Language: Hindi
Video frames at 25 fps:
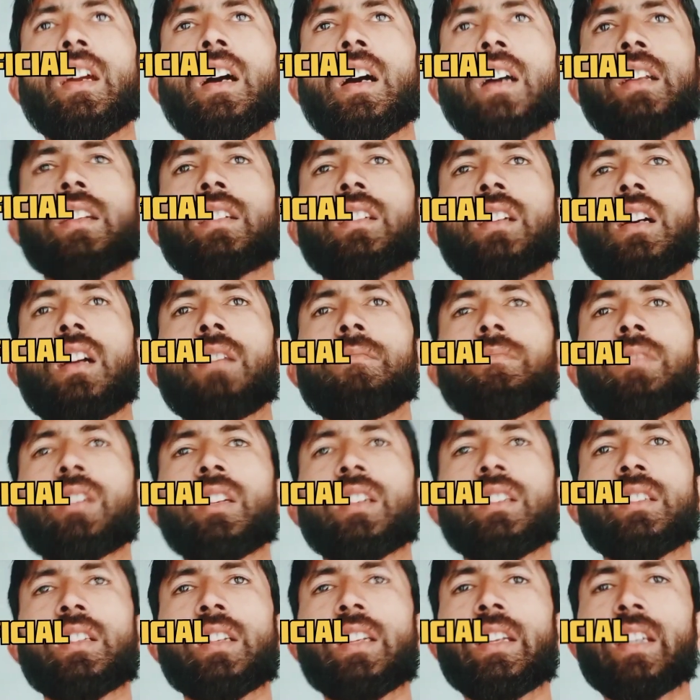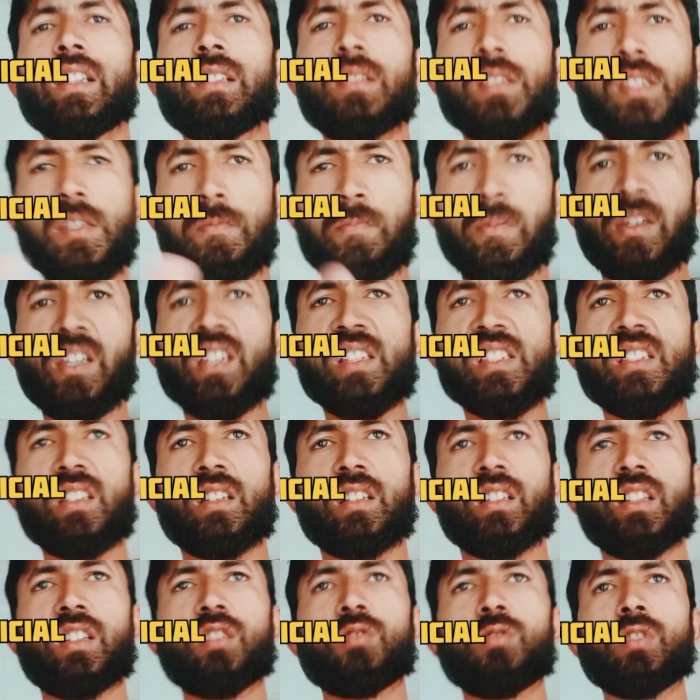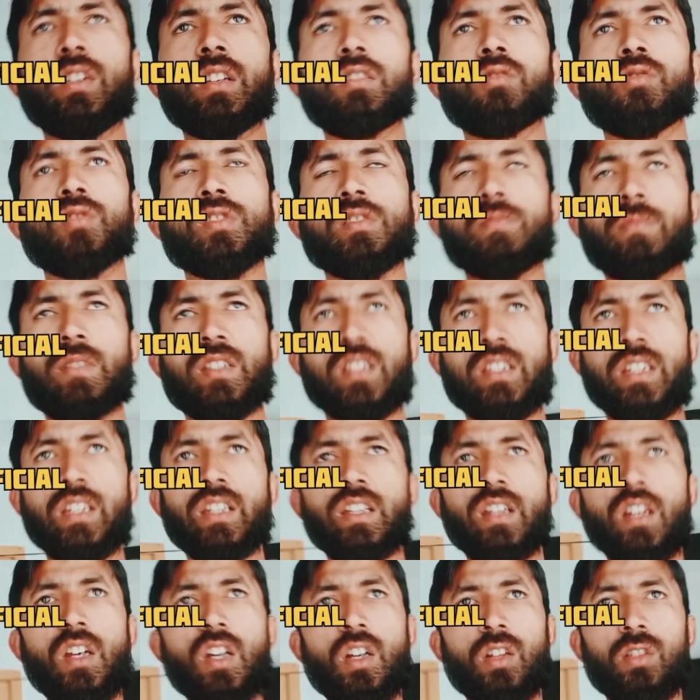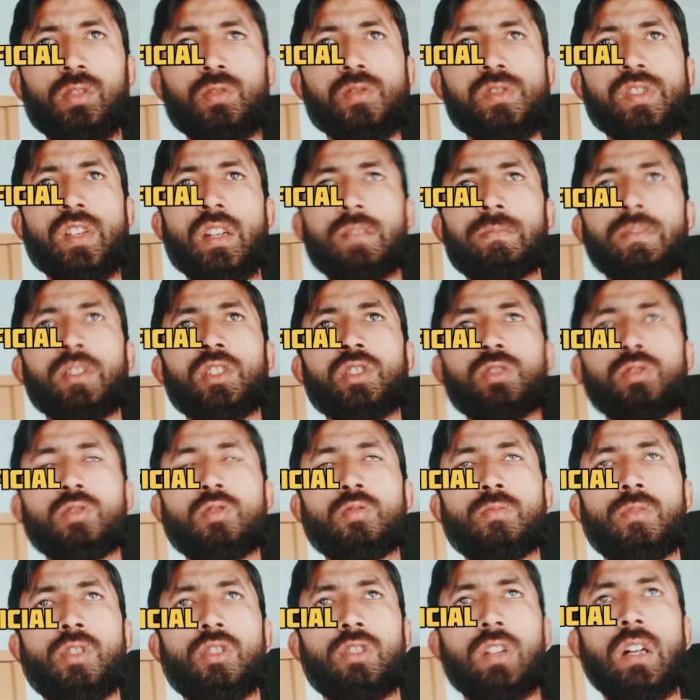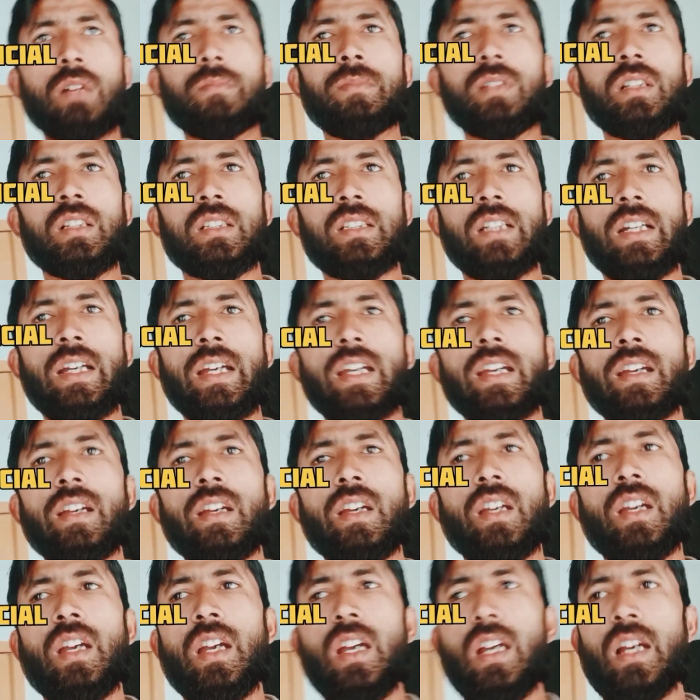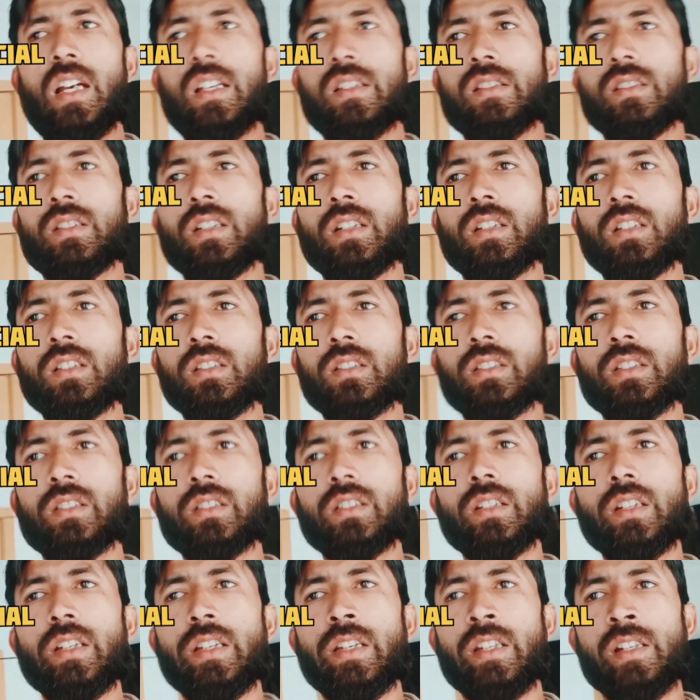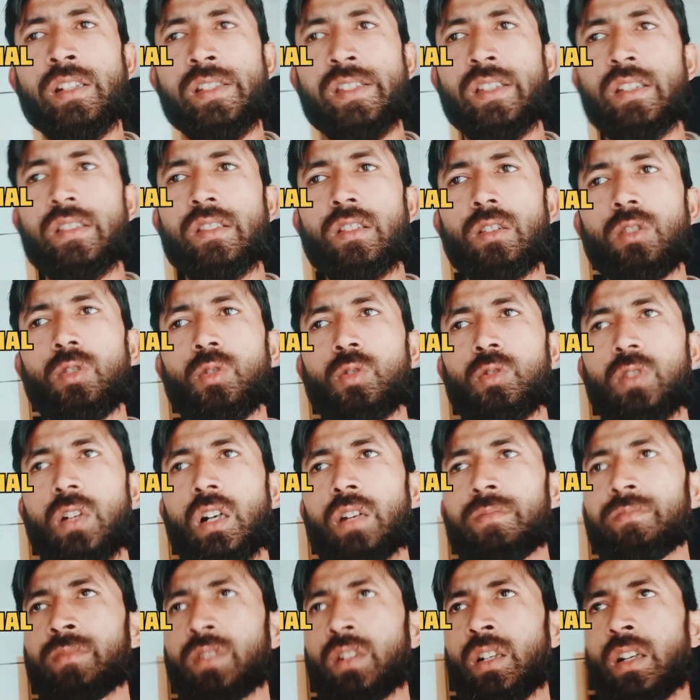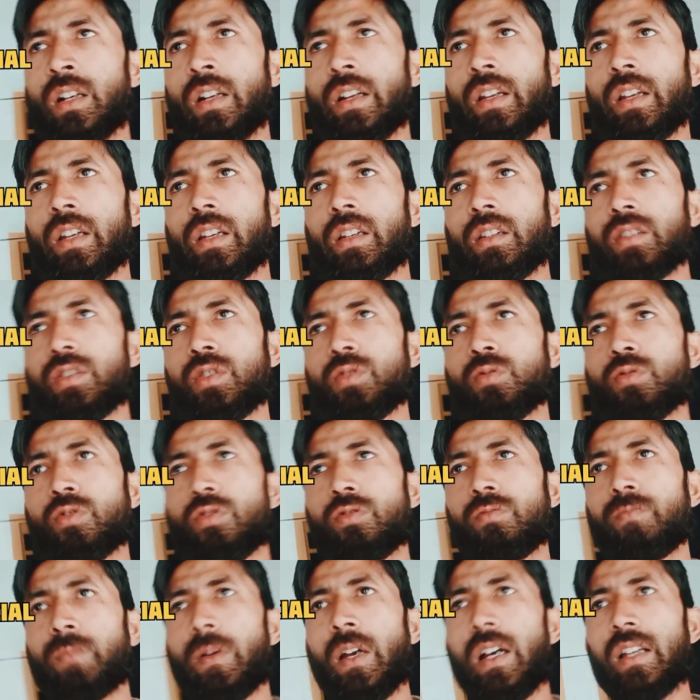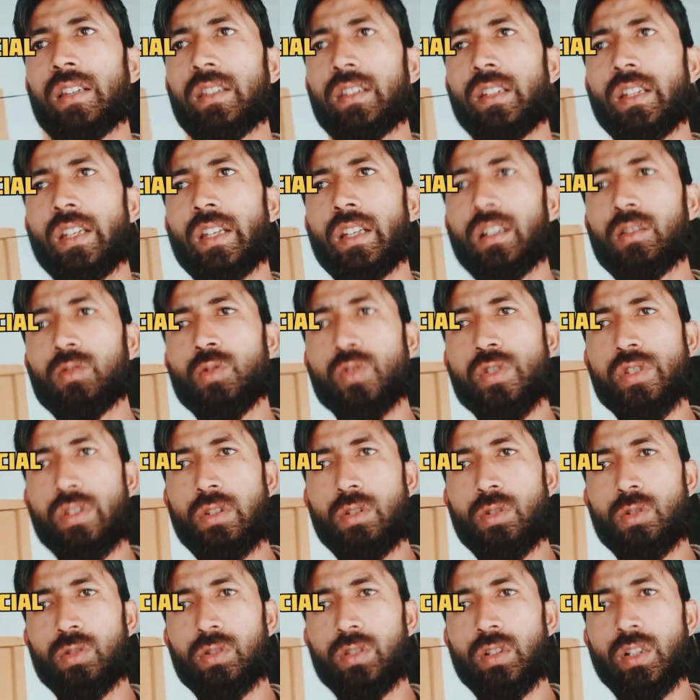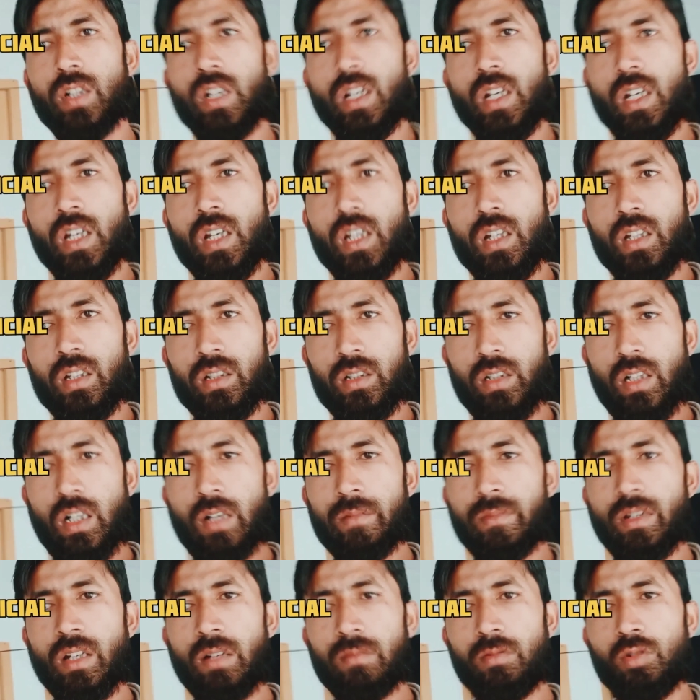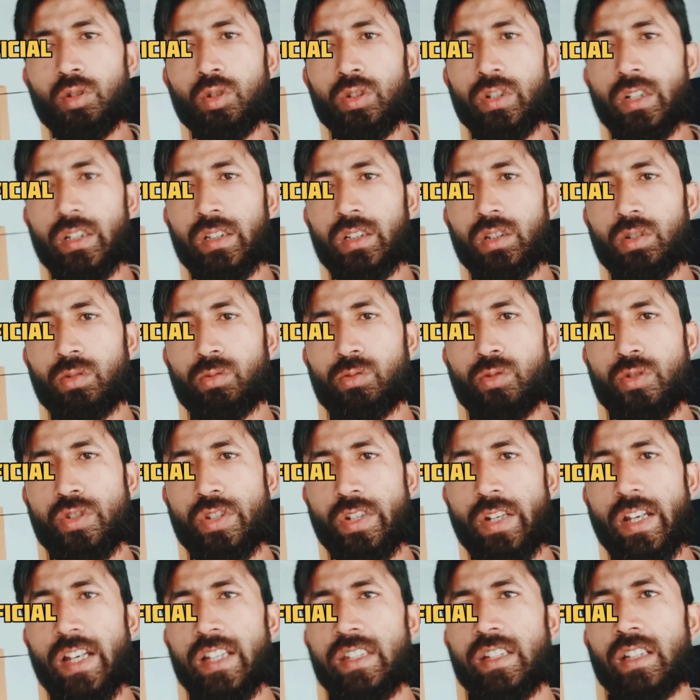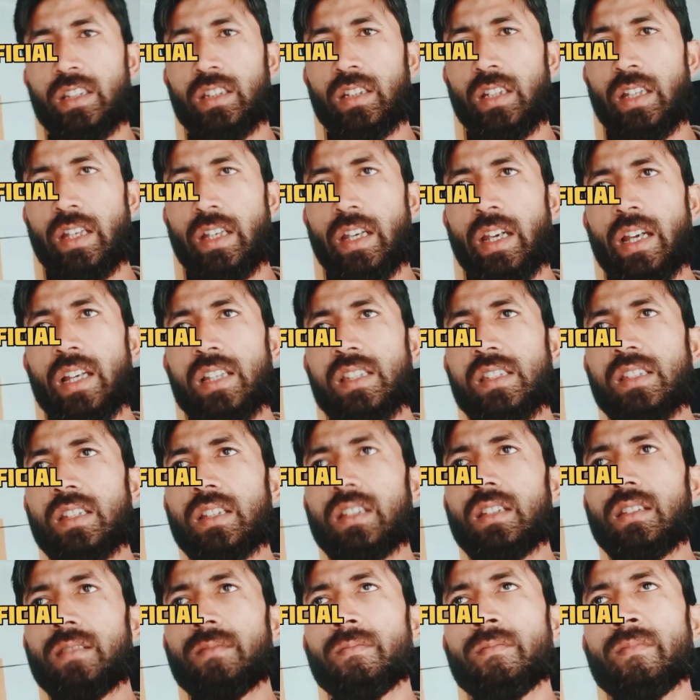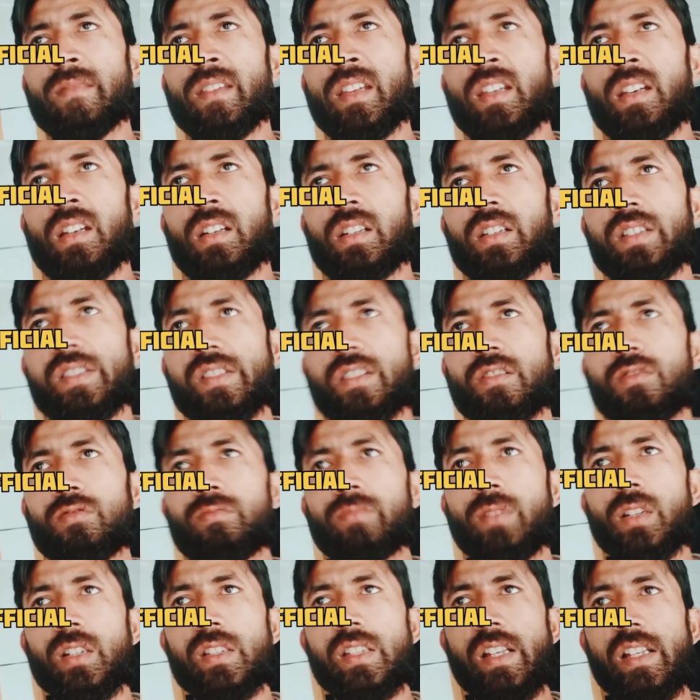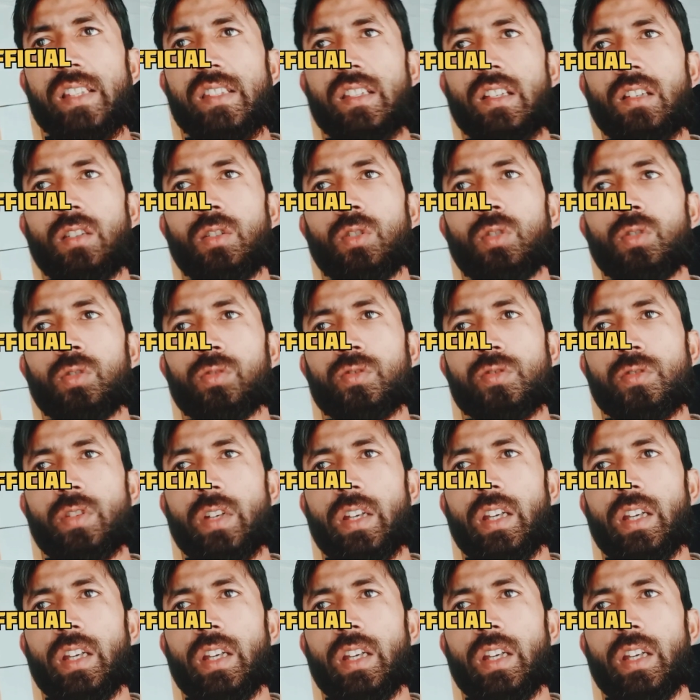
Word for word: हर काम के अंदर एक स्पेस रखी हुई है उसमें से दूसरे बंदों को मौका मिलता है ऐसे देखें ना कितने अरसे से लोग काम कर रहे हैं यूट्यूब पर आते हैं कुछ लोग कामयाब हो जाते हैं और कुछ रह जाते हैं ऐसे ही खजर उमर जैसे लोग जो